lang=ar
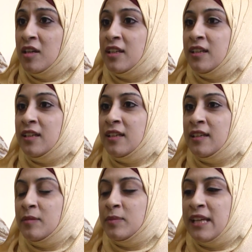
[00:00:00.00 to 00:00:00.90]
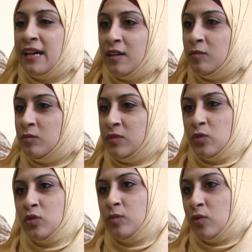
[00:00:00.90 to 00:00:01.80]
الإبداع
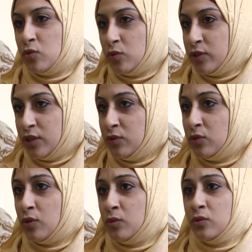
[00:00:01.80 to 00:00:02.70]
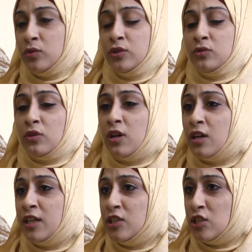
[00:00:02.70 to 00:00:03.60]
يكون موجود عنده ويكون عنده
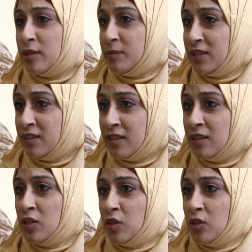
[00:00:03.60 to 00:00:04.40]
طاقة إيجابية